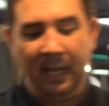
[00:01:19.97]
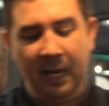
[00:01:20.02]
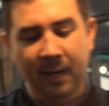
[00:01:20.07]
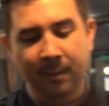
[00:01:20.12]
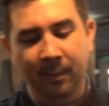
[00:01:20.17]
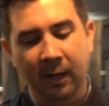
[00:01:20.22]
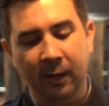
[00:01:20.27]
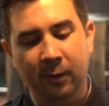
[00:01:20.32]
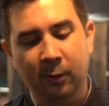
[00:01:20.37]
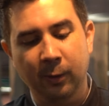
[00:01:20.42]

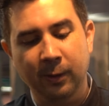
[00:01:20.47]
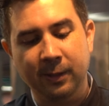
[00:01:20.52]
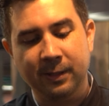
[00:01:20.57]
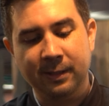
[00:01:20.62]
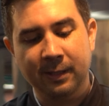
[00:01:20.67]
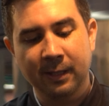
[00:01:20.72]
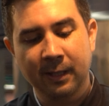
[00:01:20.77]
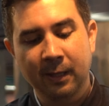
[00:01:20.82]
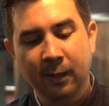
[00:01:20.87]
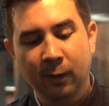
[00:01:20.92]
Einmal
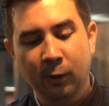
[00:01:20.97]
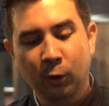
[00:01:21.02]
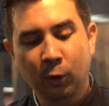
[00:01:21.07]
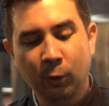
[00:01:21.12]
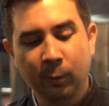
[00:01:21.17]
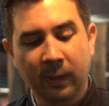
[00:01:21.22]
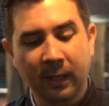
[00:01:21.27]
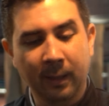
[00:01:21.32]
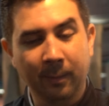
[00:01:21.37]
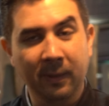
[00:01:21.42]
kurz
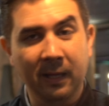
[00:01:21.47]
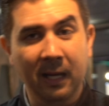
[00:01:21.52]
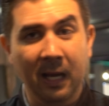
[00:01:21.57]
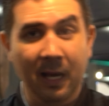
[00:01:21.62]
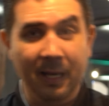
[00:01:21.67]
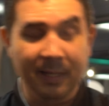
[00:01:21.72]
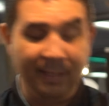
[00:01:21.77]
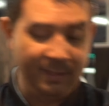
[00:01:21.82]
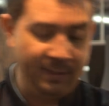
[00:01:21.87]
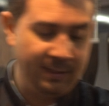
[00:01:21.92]
über dem
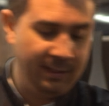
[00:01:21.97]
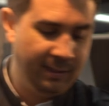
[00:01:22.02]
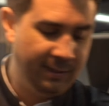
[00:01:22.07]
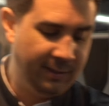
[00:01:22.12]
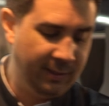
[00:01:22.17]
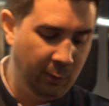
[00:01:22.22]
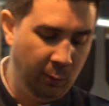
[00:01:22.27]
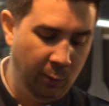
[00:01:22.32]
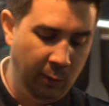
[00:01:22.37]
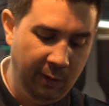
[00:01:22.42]
Glas
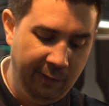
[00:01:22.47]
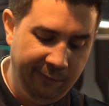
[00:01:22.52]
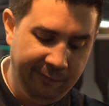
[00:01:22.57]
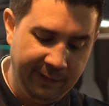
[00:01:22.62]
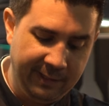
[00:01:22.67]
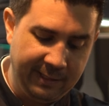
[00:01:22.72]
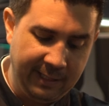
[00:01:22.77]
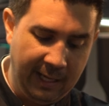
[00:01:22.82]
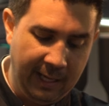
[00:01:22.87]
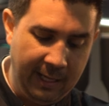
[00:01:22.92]
die Öle
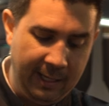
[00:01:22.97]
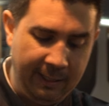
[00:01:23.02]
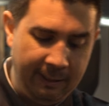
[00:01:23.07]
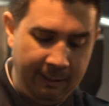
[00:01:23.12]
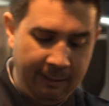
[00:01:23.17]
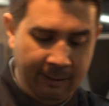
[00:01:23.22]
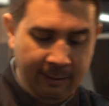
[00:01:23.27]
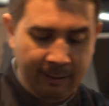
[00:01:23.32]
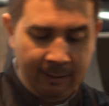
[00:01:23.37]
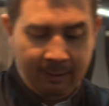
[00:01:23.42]

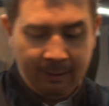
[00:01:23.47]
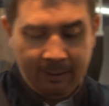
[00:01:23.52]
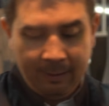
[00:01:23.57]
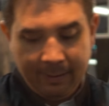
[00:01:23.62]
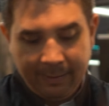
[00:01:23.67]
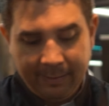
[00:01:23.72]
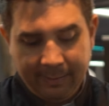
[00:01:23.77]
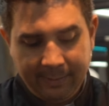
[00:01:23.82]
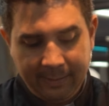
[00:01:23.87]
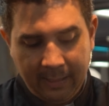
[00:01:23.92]
verteilen.
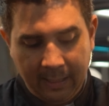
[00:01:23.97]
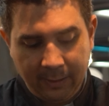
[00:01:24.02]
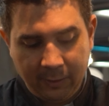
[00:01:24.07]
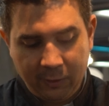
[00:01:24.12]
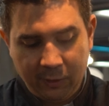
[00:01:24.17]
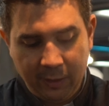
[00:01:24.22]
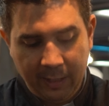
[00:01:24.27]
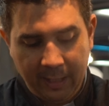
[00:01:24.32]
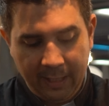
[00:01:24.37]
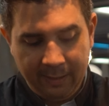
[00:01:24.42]
Dann
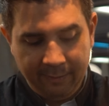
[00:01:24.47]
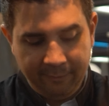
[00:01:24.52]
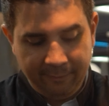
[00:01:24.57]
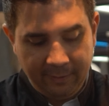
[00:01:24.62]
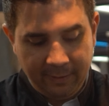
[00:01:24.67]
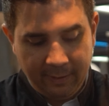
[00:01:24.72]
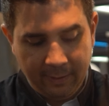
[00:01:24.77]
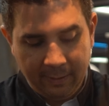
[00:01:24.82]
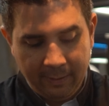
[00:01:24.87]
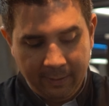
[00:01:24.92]
schneiden
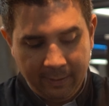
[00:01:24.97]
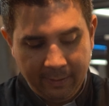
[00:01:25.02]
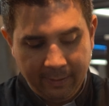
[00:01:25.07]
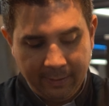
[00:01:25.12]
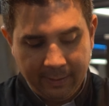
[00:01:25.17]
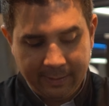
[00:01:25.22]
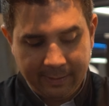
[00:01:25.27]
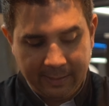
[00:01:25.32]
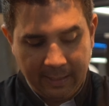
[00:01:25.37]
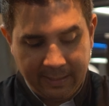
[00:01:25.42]
wir
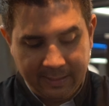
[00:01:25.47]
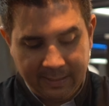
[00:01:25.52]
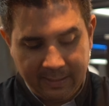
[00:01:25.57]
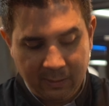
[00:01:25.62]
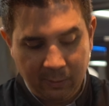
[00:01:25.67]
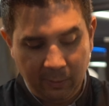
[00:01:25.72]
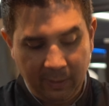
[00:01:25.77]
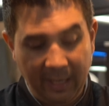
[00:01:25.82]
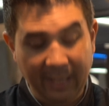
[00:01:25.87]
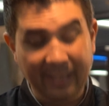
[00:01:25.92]
das Ganze
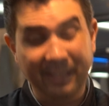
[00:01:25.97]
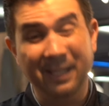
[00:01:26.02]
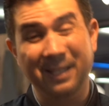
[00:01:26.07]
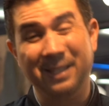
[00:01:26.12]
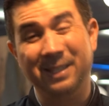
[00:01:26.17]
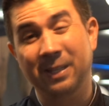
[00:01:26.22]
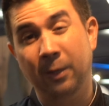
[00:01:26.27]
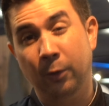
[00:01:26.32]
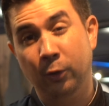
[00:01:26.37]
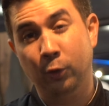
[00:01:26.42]
zurecht,
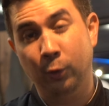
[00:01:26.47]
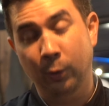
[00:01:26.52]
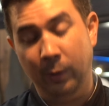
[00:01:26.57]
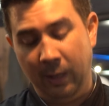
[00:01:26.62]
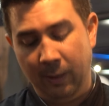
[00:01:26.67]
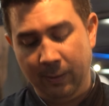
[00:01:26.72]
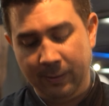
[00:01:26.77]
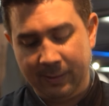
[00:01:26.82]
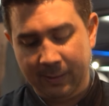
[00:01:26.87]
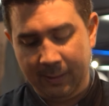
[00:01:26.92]
dass es auch schön
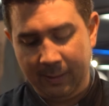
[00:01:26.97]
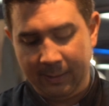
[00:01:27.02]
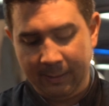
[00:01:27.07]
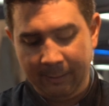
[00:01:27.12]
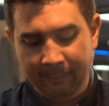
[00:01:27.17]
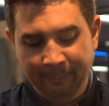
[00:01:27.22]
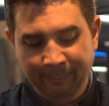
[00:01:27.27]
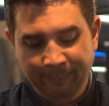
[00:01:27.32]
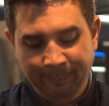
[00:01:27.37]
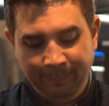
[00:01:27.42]
aussieht.
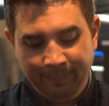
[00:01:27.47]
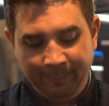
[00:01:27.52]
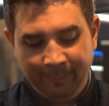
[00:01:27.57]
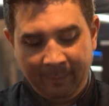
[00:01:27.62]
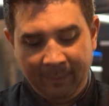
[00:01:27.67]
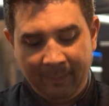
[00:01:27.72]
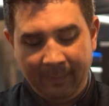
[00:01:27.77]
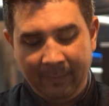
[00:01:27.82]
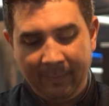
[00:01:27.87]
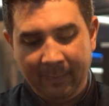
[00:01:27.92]

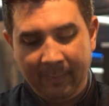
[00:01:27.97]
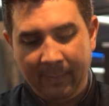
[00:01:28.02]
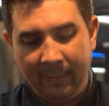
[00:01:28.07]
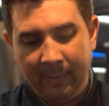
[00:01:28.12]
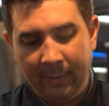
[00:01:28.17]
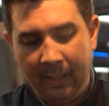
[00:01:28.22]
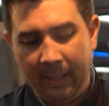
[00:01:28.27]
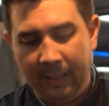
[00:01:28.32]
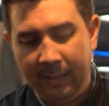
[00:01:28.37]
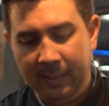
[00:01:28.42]

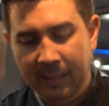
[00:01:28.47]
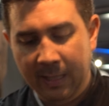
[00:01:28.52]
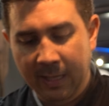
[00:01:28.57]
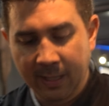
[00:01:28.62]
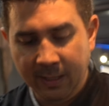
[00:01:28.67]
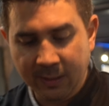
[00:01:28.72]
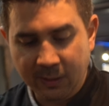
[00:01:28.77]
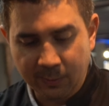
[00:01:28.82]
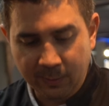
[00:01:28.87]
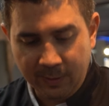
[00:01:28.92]
Ein
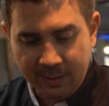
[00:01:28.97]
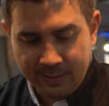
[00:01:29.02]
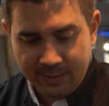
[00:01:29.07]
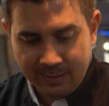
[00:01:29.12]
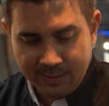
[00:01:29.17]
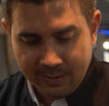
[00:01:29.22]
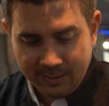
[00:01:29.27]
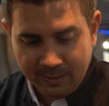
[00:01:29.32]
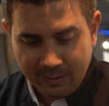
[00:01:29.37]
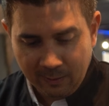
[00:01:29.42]
kleiner
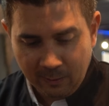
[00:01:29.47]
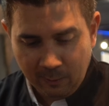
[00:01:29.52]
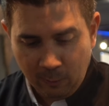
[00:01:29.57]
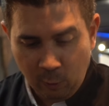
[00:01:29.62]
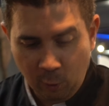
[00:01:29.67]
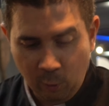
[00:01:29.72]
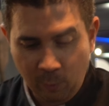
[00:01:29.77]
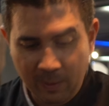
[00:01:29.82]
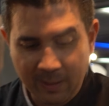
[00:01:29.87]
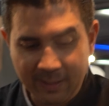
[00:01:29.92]
Twist,
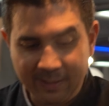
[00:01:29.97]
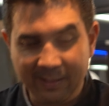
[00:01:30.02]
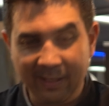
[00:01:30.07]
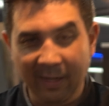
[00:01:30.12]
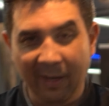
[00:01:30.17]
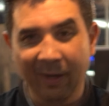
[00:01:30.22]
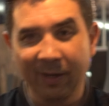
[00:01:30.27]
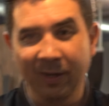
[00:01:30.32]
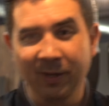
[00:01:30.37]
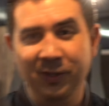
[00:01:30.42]
Oma als
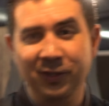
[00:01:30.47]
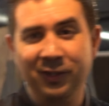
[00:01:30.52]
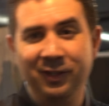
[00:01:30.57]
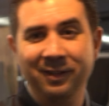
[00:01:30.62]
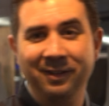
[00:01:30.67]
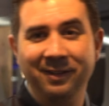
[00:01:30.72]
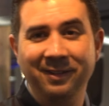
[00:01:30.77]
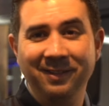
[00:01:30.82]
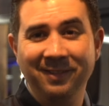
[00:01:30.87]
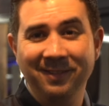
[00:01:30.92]
Garnish,
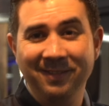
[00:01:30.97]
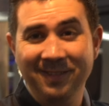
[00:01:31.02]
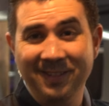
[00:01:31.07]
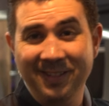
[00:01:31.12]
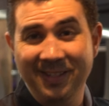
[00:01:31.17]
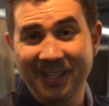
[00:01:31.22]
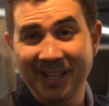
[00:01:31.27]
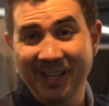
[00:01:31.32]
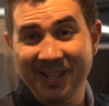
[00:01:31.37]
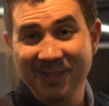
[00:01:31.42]

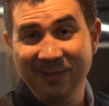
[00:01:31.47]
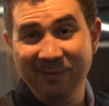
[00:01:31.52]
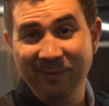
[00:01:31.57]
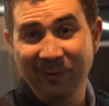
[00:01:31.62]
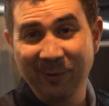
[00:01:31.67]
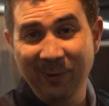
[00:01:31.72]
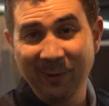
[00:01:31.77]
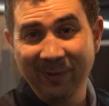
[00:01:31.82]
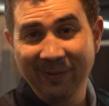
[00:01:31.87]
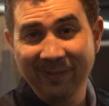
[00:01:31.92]
sehr zum
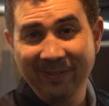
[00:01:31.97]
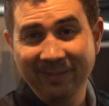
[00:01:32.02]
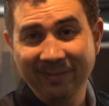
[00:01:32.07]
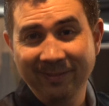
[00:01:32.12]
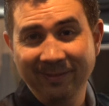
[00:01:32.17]
Wohl.